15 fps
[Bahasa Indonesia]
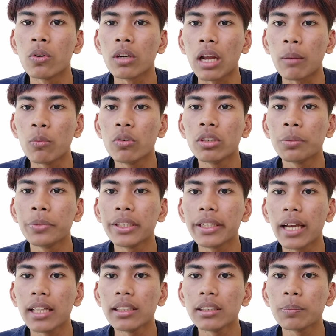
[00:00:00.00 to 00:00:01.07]
Namun
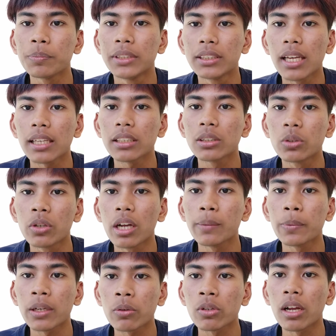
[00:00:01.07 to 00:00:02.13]
demikian bisa juga
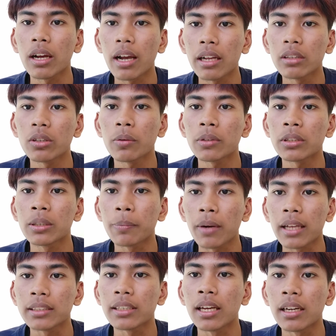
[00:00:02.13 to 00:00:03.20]
dipergunakan untuk
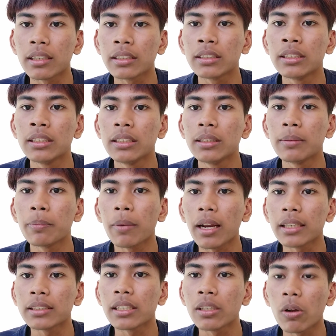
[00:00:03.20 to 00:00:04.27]
dipelajari,
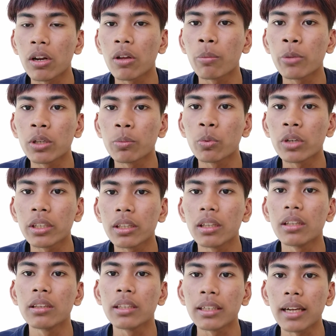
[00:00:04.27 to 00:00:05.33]
dipelajari oleh
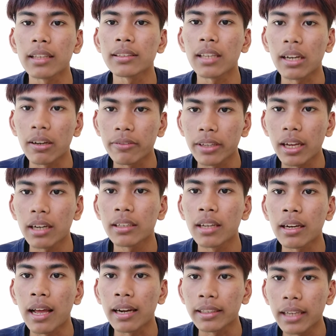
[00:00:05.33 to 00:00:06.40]
murid-murid tingkat sanawiyah
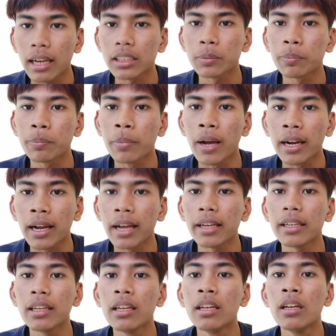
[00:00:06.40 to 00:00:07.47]
dan aliyah
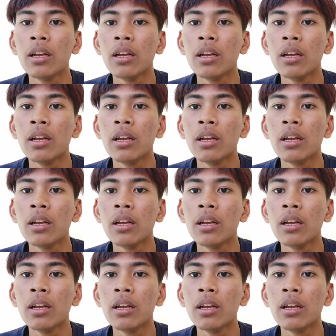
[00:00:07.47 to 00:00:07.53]
sebagai